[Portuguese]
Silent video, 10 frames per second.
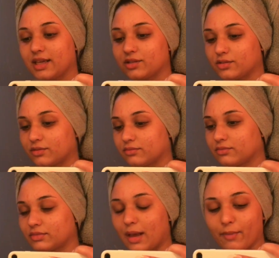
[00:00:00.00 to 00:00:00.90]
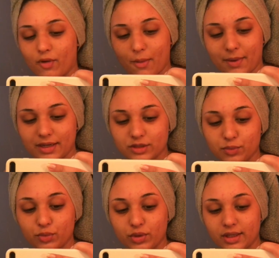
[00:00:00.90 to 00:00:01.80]
isso. Amanhã eu
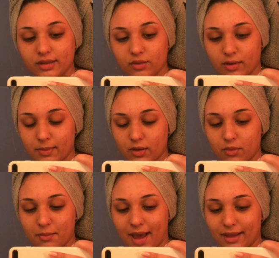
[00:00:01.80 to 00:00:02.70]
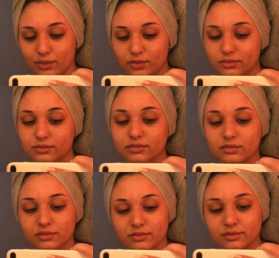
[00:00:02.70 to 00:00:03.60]
apareço bonita, com o cabelo arrumado.
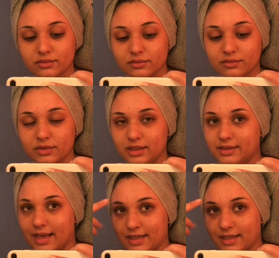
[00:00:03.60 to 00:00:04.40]
E sem